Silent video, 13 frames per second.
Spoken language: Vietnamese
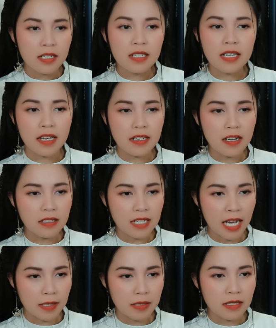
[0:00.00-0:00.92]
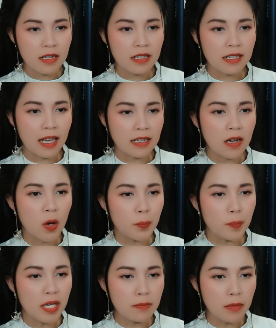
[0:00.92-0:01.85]
Cây ngân hạnh, căn
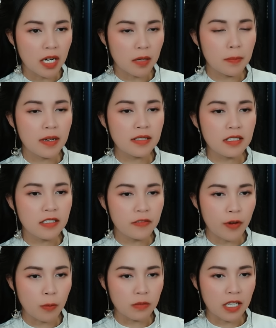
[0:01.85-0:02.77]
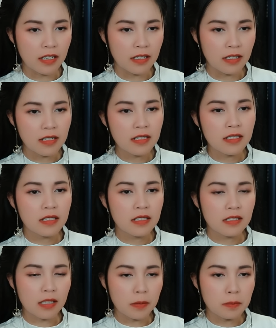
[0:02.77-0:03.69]
hầm bí mật bên dưới phòng thờ,
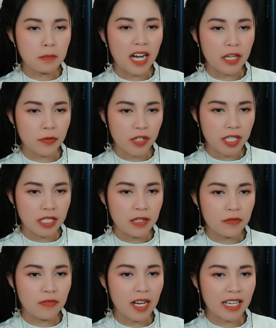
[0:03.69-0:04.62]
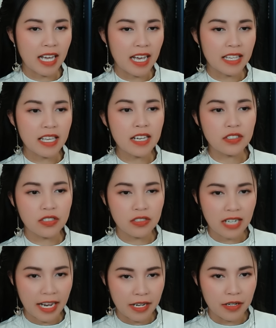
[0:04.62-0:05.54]
tấm bài vị và cả chiếc
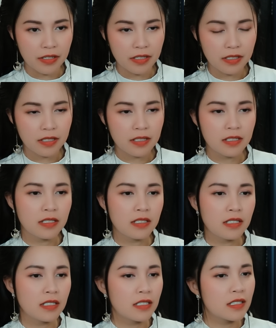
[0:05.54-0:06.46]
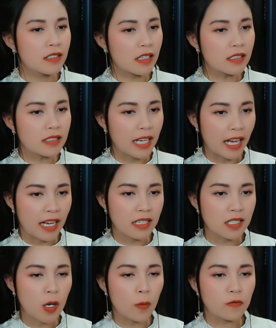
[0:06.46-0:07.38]
rương này nữa. Tất
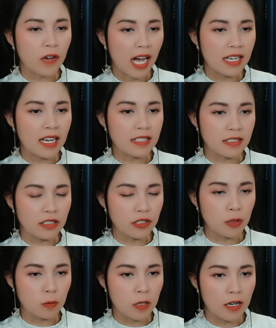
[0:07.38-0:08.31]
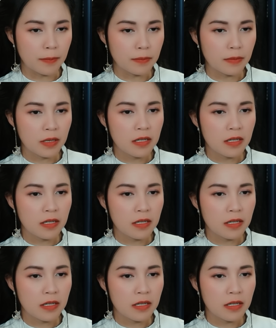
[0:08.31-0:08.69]
cả không phải là sự trùng hợp.